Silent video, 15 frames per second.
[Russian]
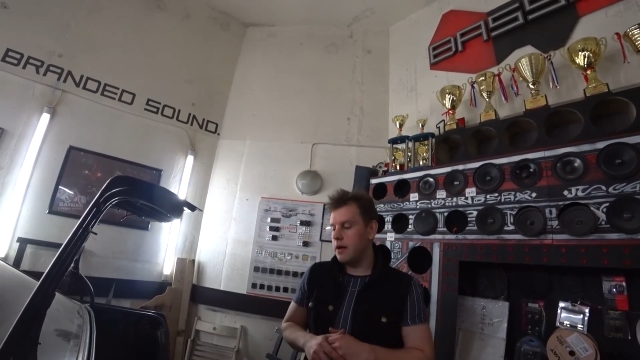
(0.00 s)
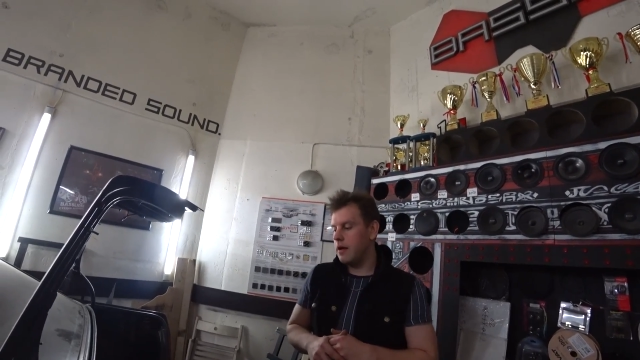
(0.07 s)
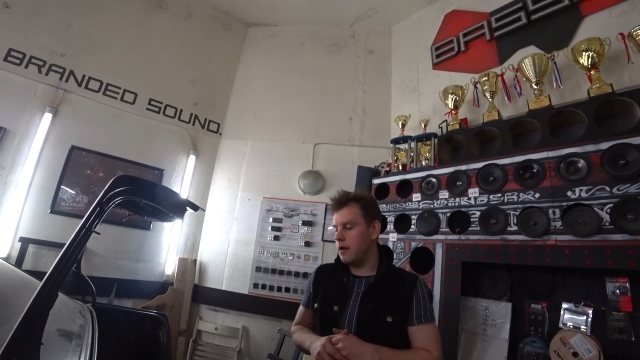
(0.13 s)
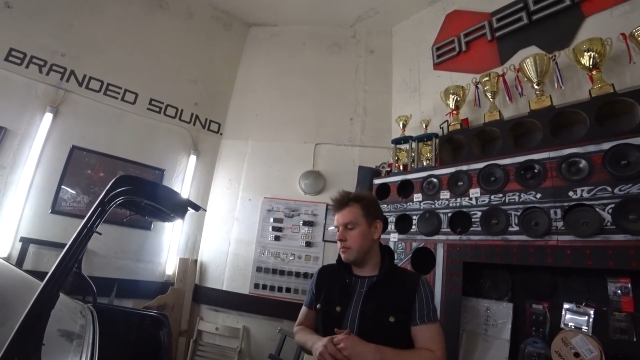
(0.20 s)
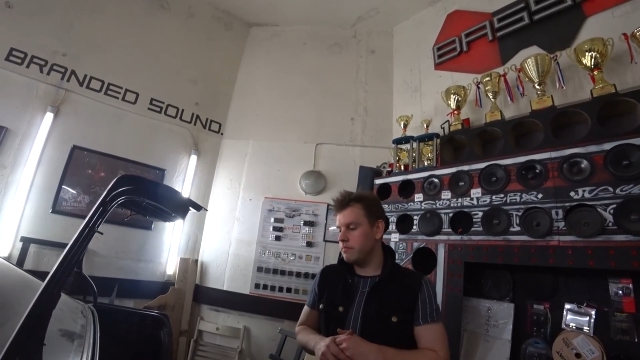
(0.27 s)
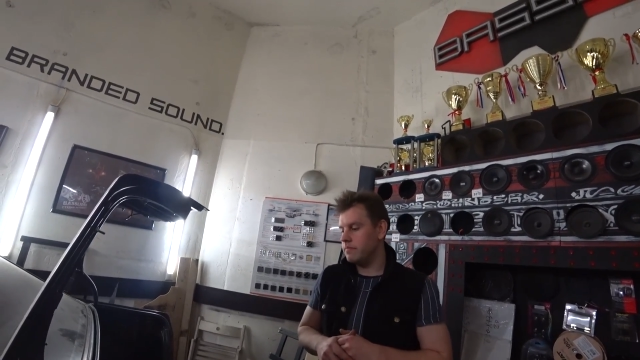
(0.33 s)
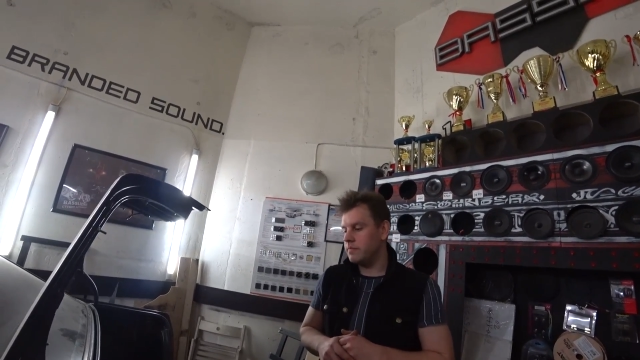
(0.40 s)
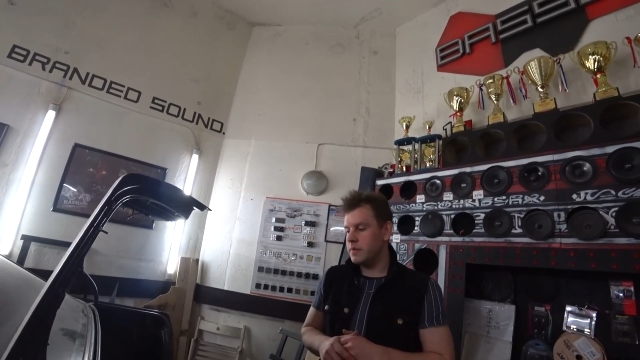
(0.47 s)

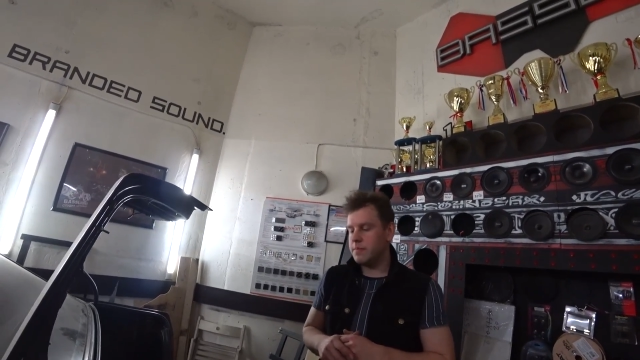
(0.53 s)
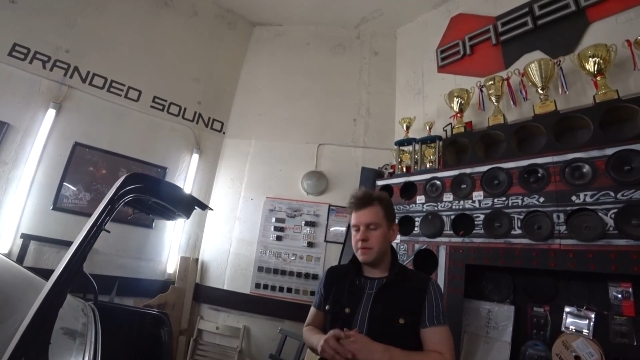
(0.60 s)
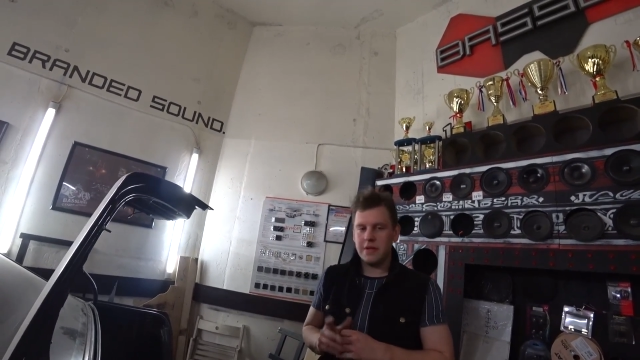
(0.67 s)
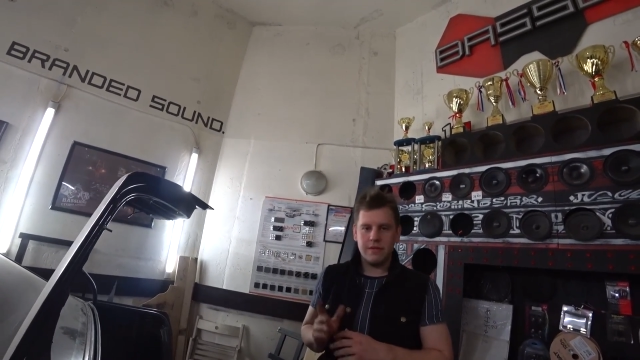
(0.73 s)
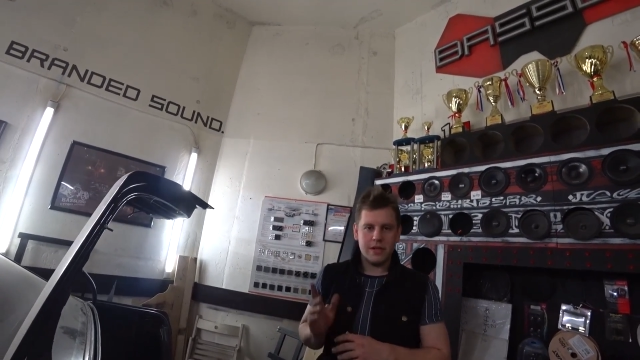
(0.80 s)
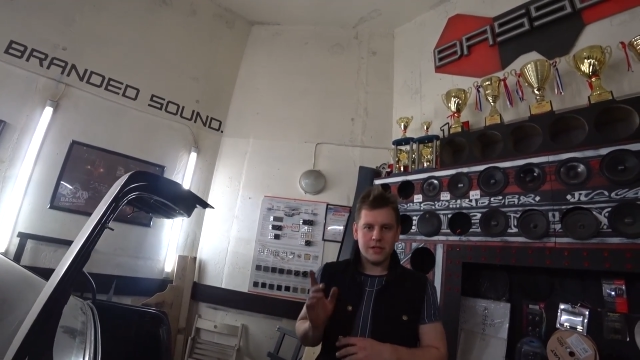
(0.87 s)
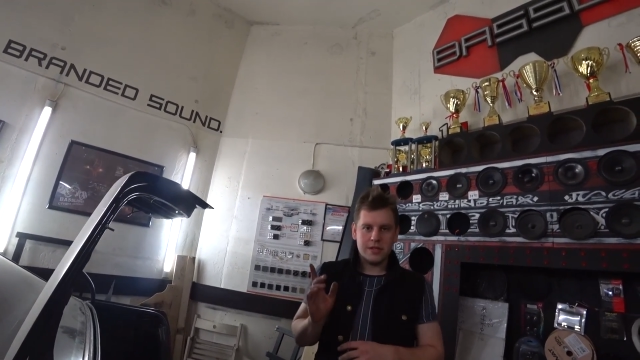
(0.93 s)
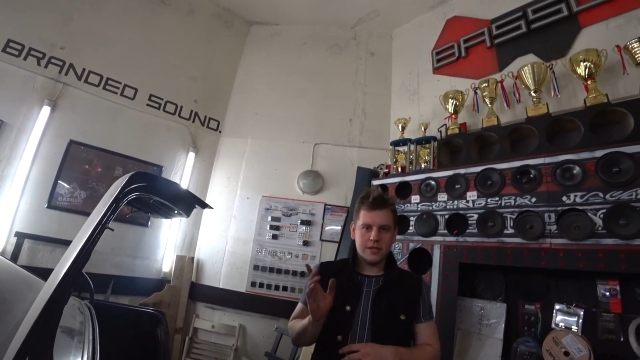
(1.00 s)
А с
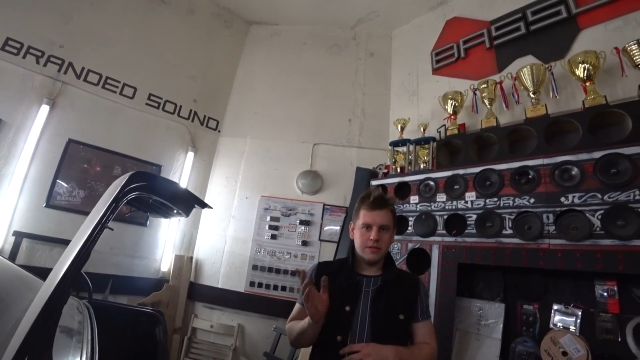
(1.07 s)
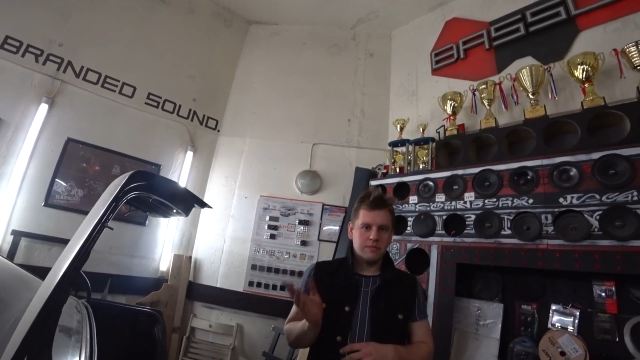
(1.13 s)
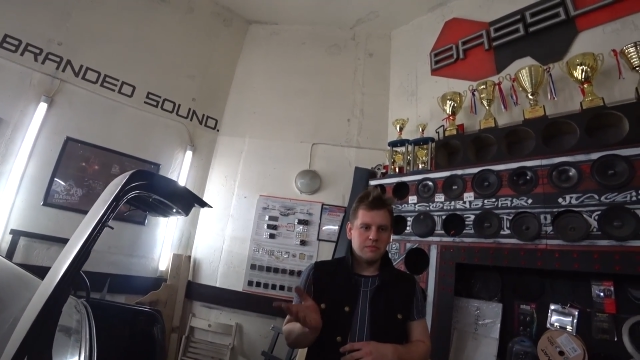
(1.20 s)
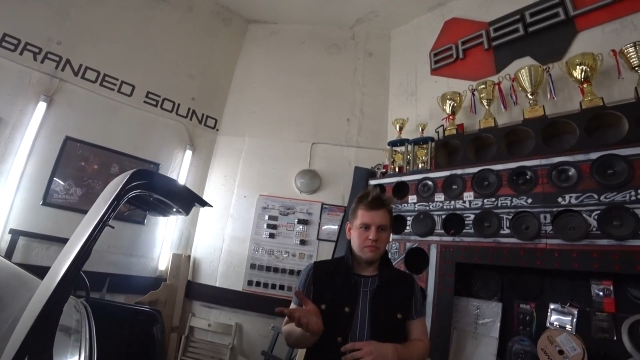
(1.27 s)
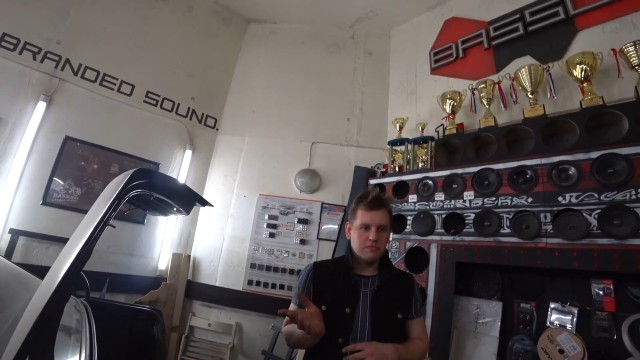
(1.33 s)
подвеской